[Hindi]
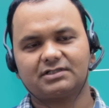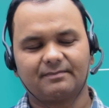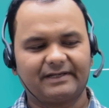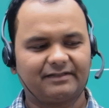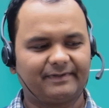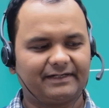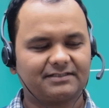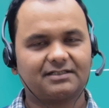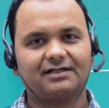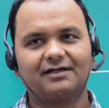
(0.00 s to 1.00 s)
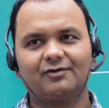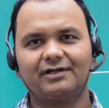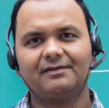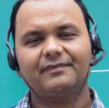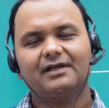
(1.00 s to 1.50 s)
अच्छा मैथमेटिक्स कर रहे
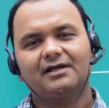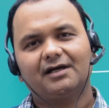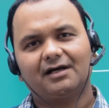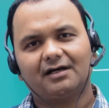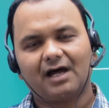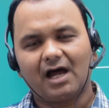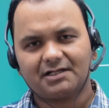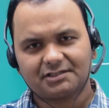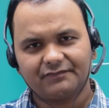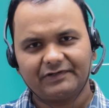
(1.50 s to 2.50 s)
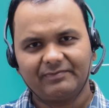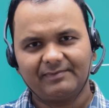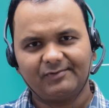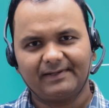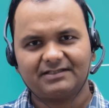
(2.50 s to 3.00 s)
होंगे आज के वीडियो में
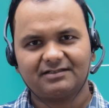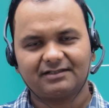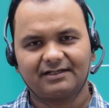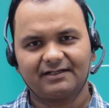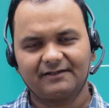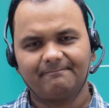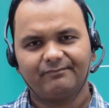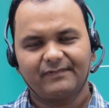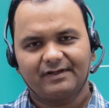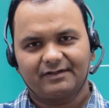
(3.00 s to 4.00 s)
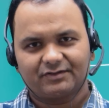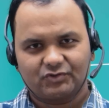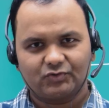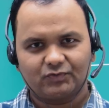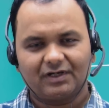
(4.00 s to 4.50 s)
हम लोग बातचीत करेंगे
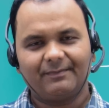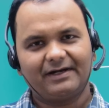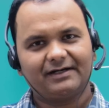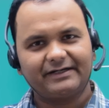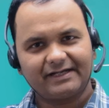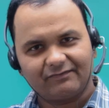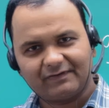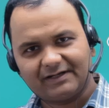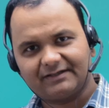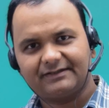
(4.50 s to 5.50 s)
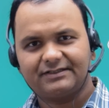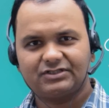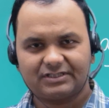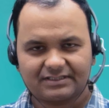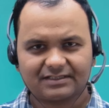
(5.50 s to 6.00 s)
जो हमारा टी एफ आर
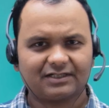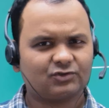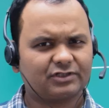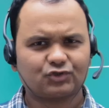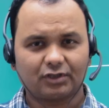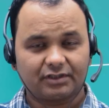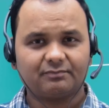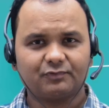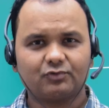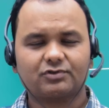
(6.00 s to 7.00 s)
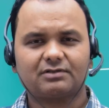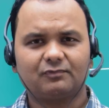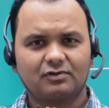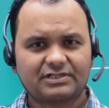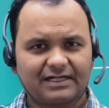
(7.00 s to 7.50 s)
जी एस का जो एक शॉर्ट टर्म कोर्स
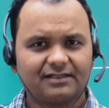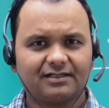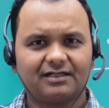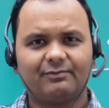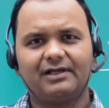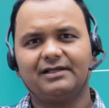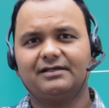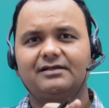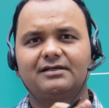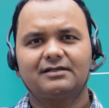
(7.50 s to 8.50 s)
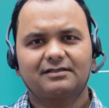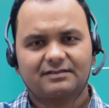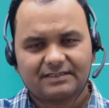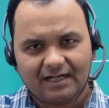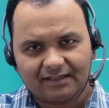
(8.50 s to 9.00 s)
हम लोग स्टार्ट करने वाले हैं
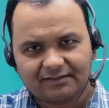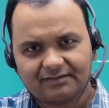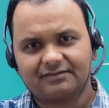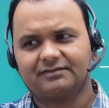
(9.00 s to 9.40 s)
सात